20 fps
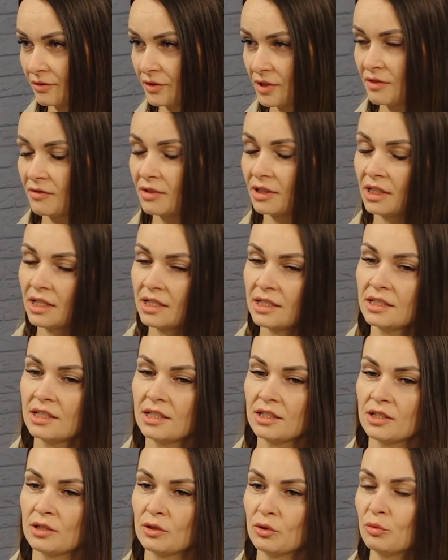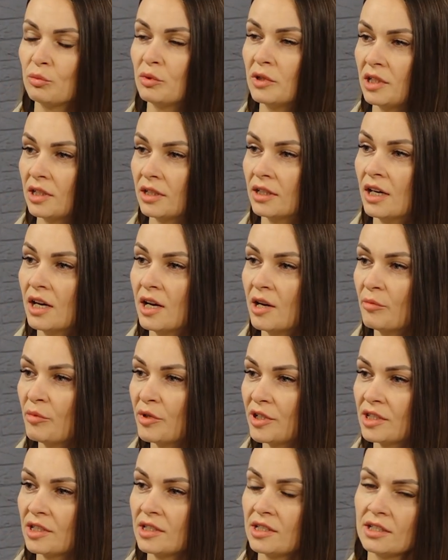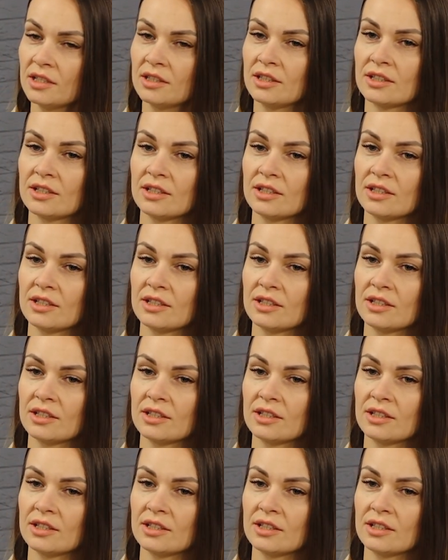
в Северной Осетии, но ну, были прецеденты,